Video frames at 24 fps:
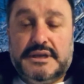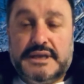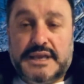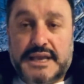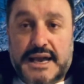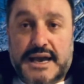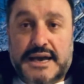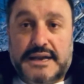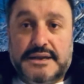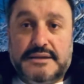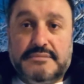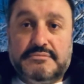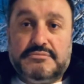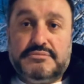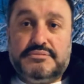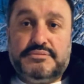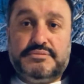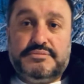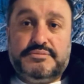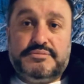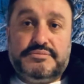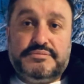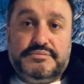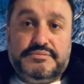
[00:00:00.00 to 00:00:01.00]
Yani
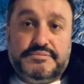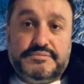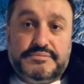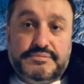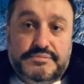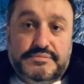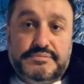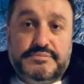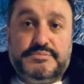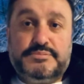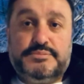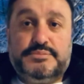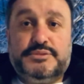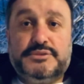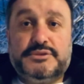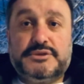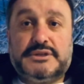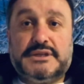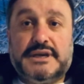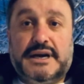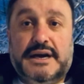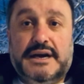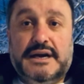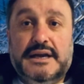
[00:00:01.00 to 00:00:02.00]

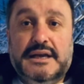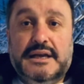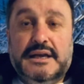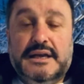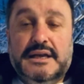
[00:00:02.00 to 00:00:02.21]
burada